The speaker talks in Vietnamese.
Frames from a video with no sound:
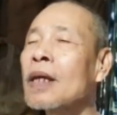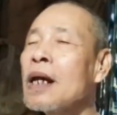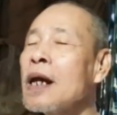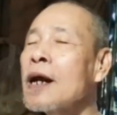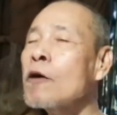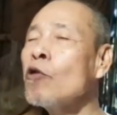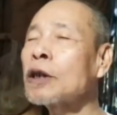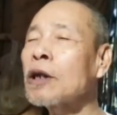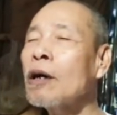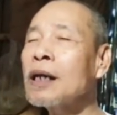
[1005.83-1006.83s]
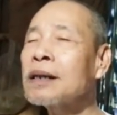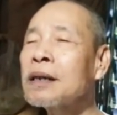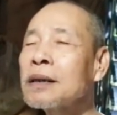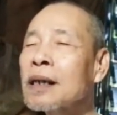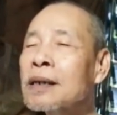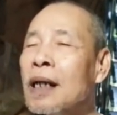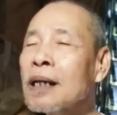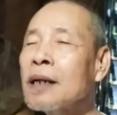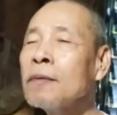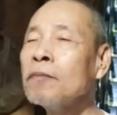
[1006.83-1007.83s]
thì nó ngu nghịch đó là sát
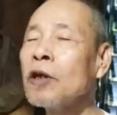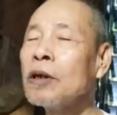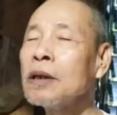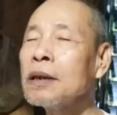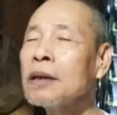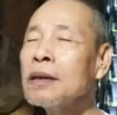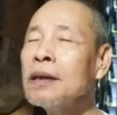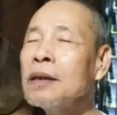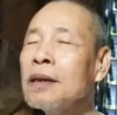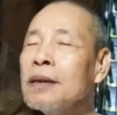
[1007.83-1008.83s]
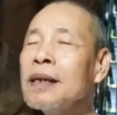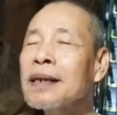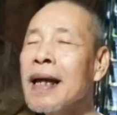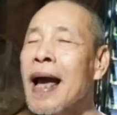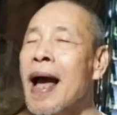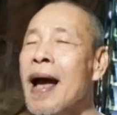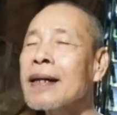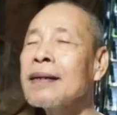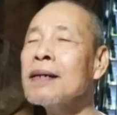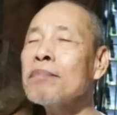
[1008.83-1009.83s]
sanh ờ, giết
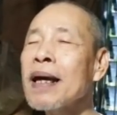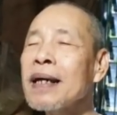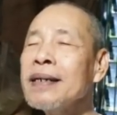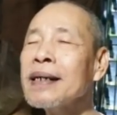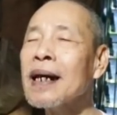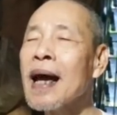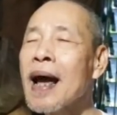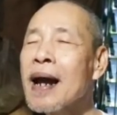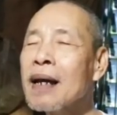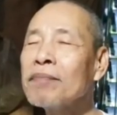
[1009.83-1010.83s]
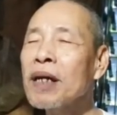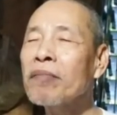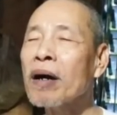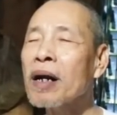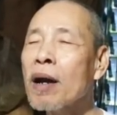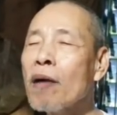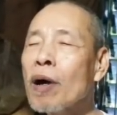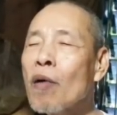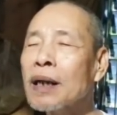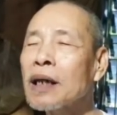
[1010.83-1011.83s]
cha giết mẹ giết la hán làm cho khóa đó
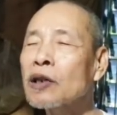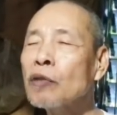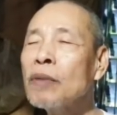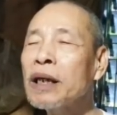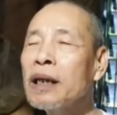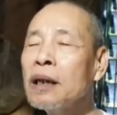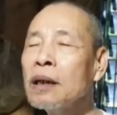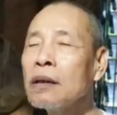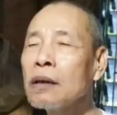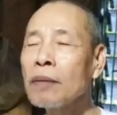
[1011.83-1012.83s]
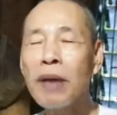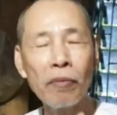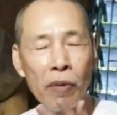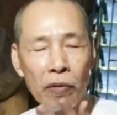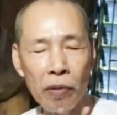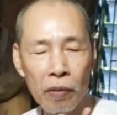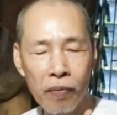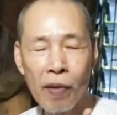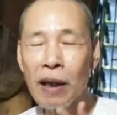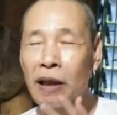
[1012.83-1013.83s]
phá hòa tăng chúng khi làm trang bộ
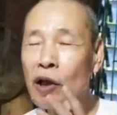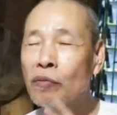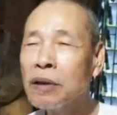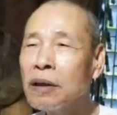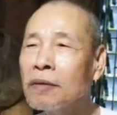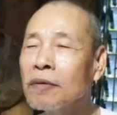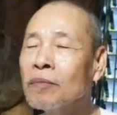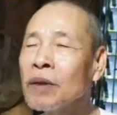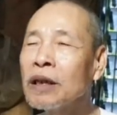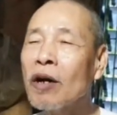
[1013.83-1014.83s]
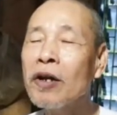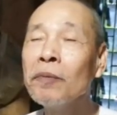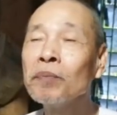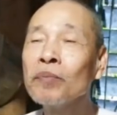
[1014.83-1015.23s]
phá hòa tăng chúng gì thôi